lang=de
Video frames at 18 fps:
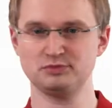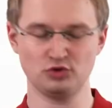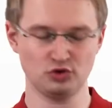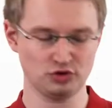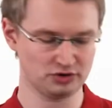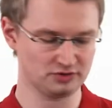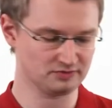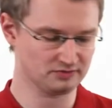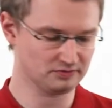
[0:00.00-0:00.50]

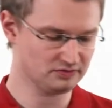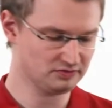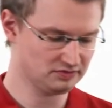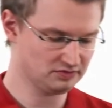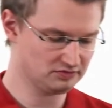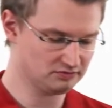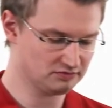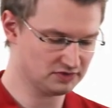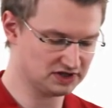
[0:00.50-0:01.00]
Bögen
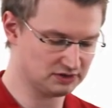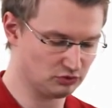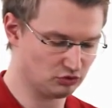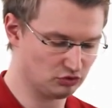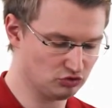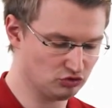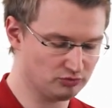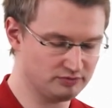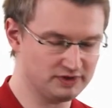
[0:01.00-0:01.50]
mit dem
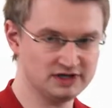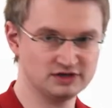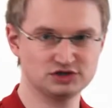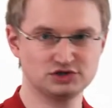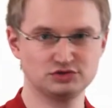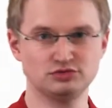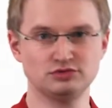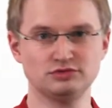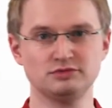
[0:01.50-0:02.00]
Rodo
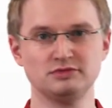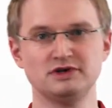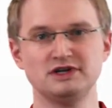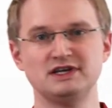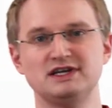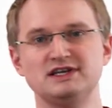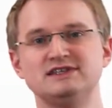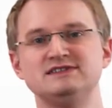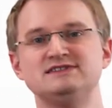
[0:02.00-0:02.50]
Biegeschuh
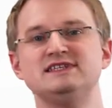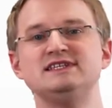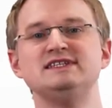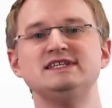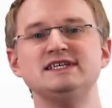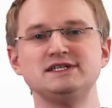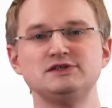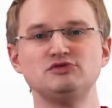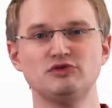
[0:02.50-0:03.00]

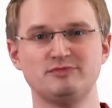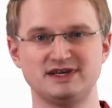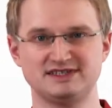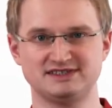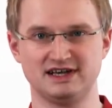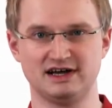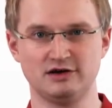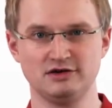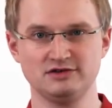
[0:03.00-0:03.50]
sehen nicht nur
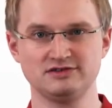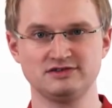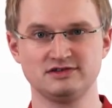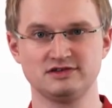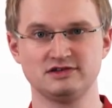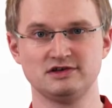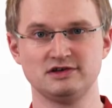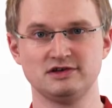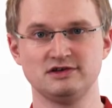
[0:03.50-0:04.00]
besser
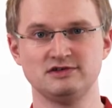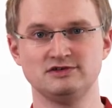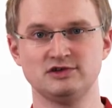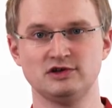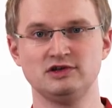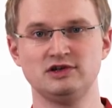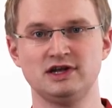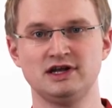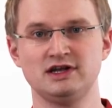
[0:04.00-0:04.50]
aus,
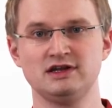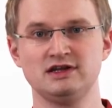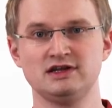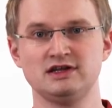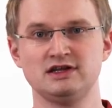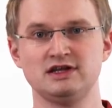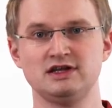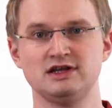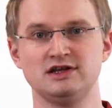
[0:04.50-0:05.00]
sondern
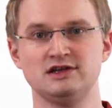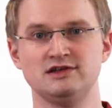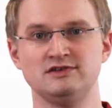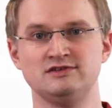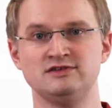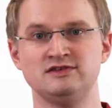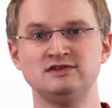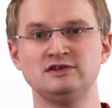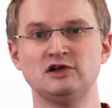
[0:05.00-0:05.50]

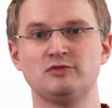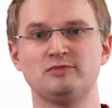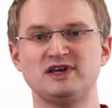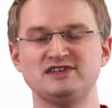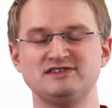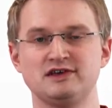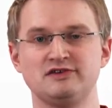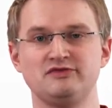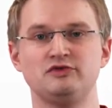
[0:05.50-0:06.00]
sie sind auch
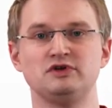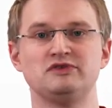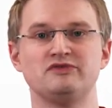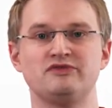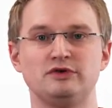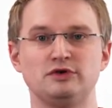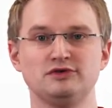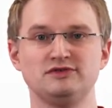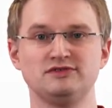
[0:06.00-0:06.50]
besser für den
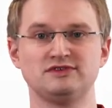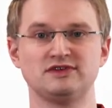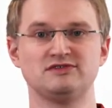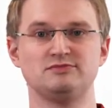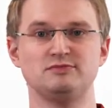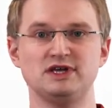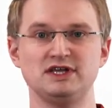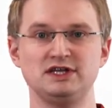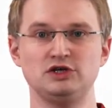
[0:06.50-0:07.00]
Fluss
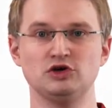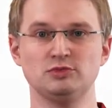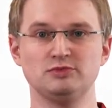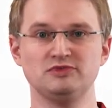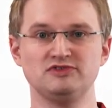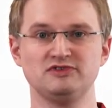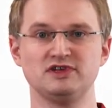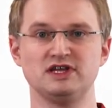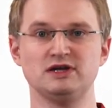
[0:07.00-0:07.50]
des
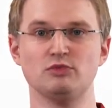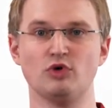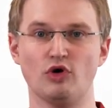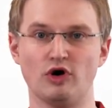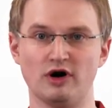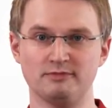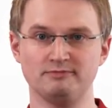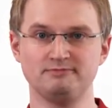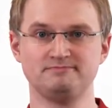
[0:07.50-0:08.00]
Mediums im
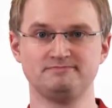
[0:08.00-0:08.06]
Rohr.